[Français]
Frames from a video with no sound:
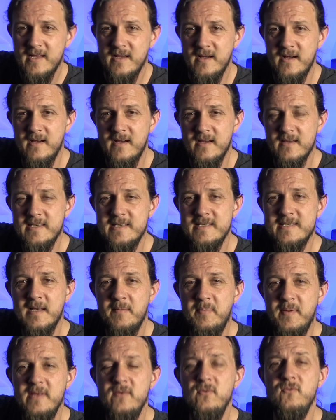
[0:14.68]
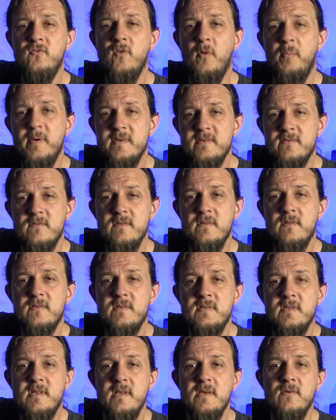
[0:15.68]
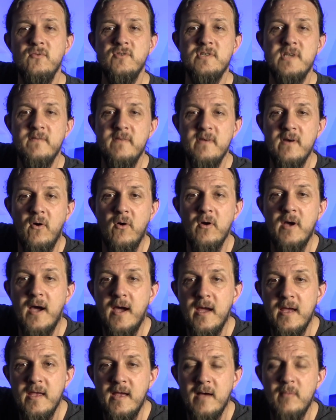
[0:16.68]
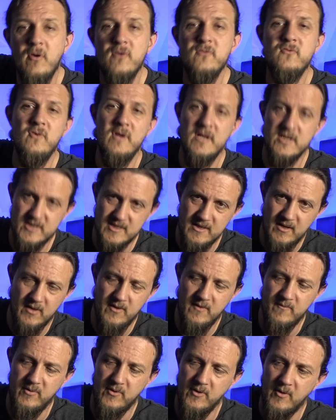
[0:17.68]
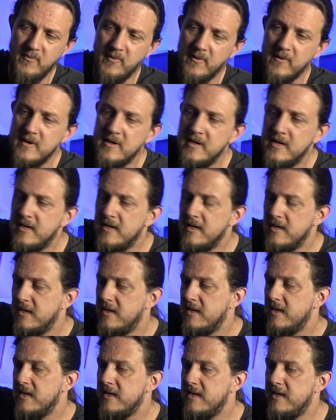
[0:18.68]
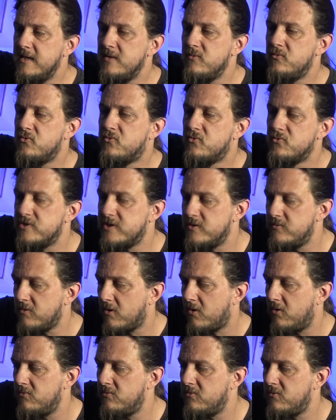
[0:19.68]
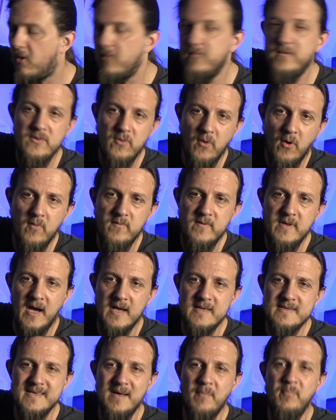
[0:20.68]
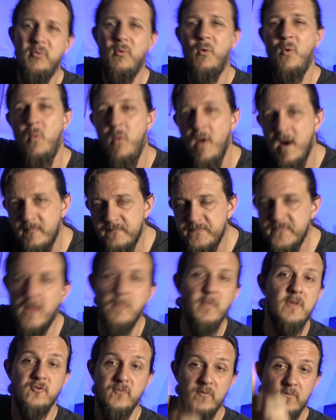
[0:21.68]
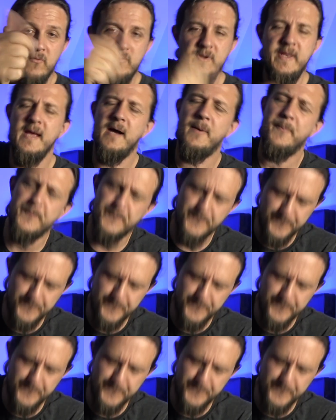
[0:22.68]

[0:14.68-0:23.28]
euh, qui s'appelait Usurpation d'identité, où j'avais recréé un morceau à la Children d'un bonhomme. Et du coup j'ai eu envie de revenir à ça. Pourquoi Eh bien je vais vous le dire.